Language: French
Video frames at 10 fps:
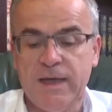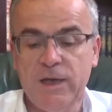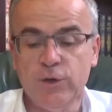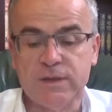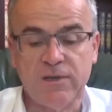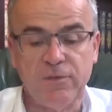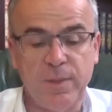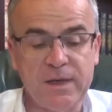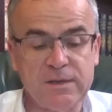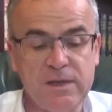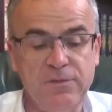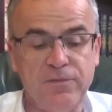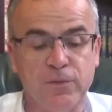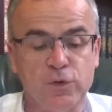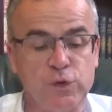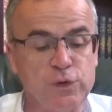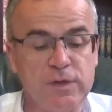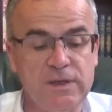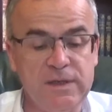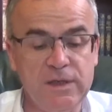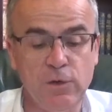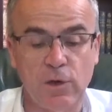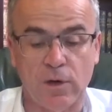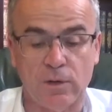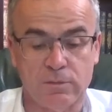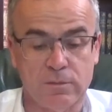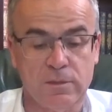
Ils ne savent pas ce qu'ils font, ce sont des ignorants.